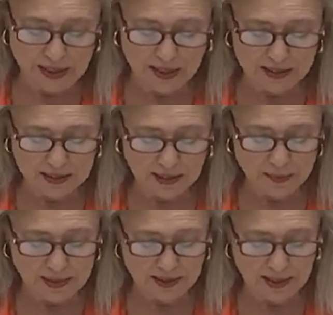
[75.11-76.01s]
y que se
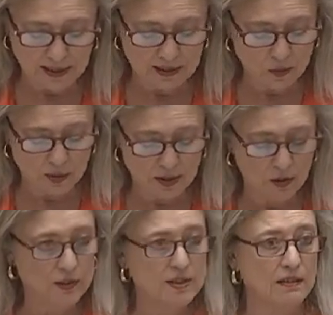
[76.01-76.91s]
remitía la
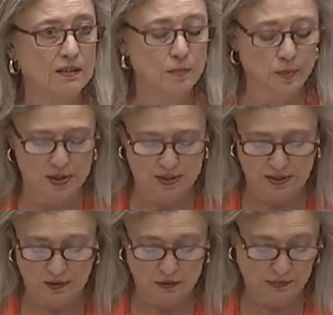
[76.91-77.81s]
adecuada contestación por
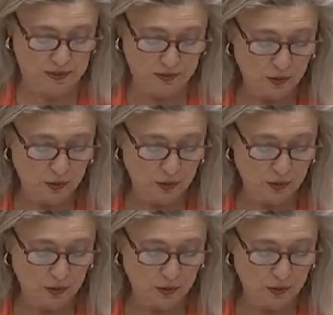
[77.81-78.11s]
escrito.